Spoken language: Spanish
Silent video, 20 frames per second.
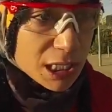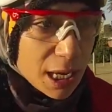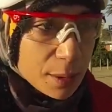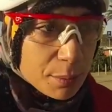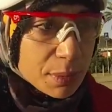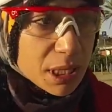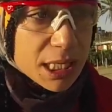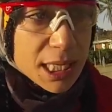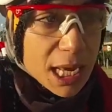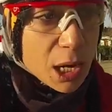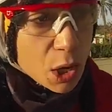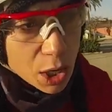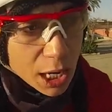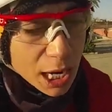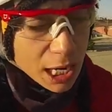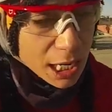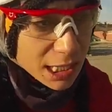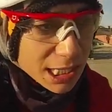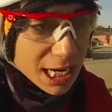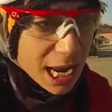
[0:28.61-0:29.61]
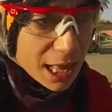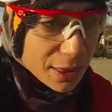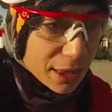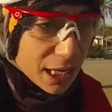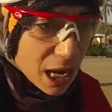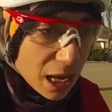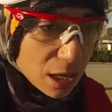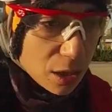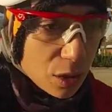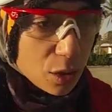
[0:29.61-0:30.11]
que a Marcelo Reyes le han
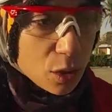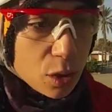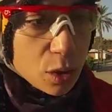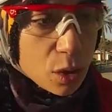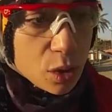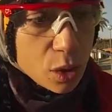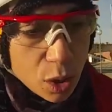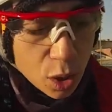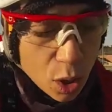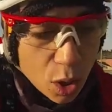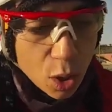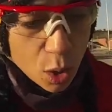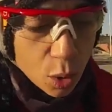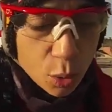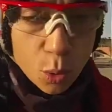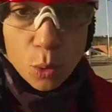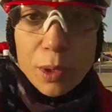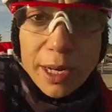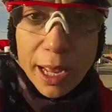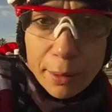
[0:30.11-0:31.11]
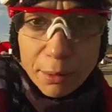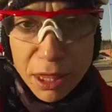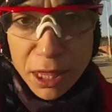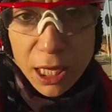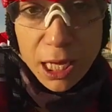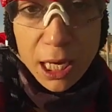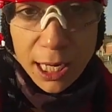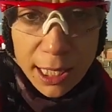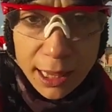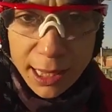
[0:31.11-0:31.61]
traído una
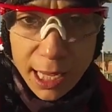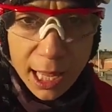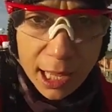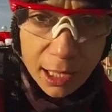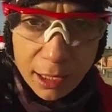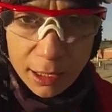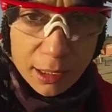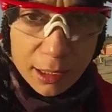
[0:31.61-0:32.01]
bicicleta.